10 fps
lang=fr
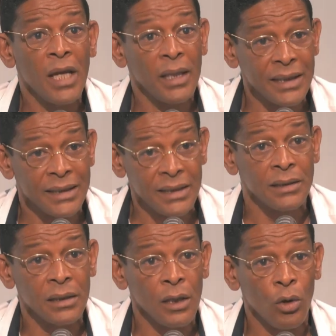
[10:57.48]
et
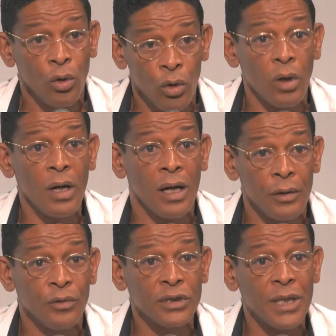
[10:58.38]
dire
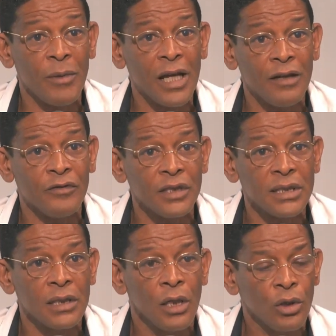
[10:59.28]
notamment à la
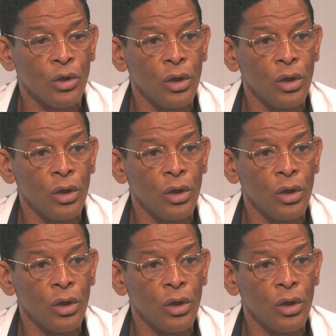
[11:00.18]
France que